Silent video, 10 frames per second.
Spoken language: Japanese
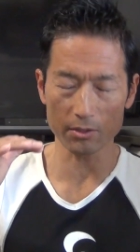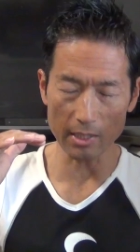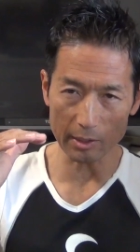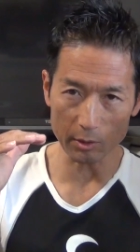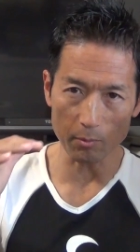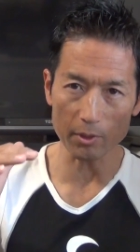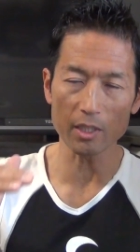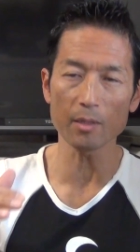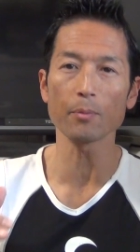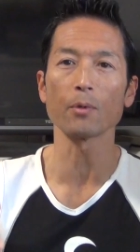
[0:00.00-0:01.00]
少なくとも
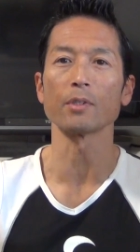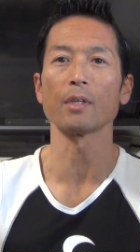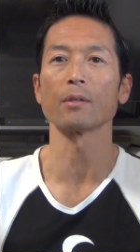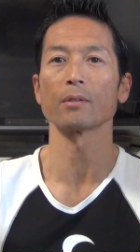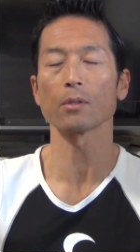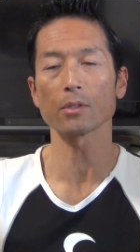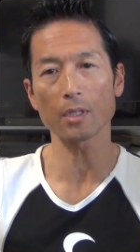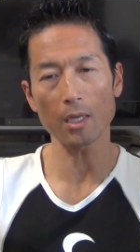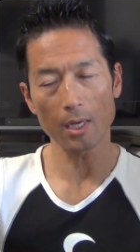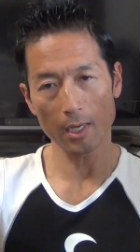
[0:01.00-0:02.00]
キープをしていく。そし
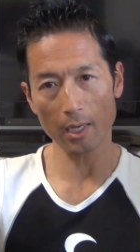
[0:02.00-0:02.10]
て、